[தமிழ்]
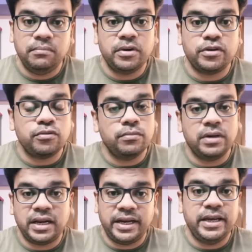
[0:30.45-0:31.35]
மற்றும்
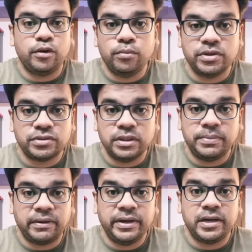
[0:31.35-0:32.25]
நிறைய ரூமர்ஸ் வந்து
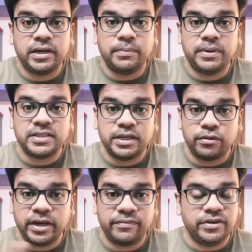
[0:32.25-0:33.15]
பரவிட்டு இருக்கு ப்ளஸ்
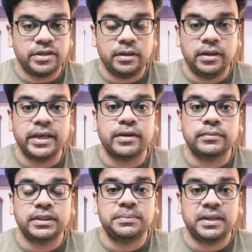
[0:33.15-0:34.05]
என்னுடைய அஃபீஷியல்
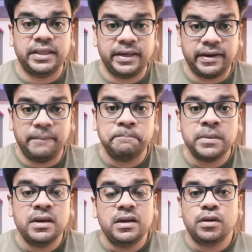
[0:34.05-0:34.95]
லிங்க்கும் வந்து பார்த்தீங்கன்னா
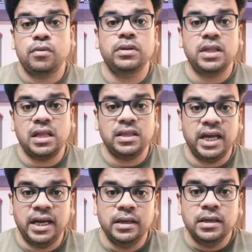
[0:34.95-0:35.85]
கொடுத்தது அதுதான்